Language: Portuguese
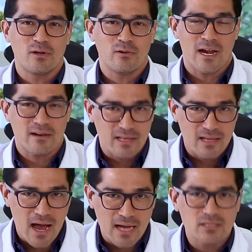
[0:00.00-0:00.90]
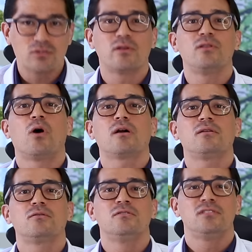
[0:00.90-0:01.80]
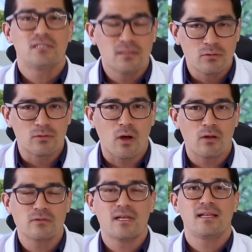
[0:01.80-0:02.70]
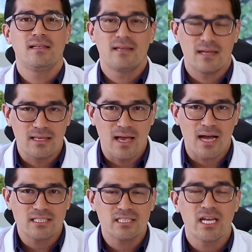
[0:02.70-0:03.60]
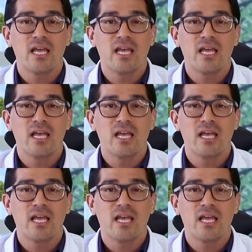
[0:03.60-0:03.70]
Leonardo Higashi, eu sou endocrinologista e nutrólogo da Clínica Higashi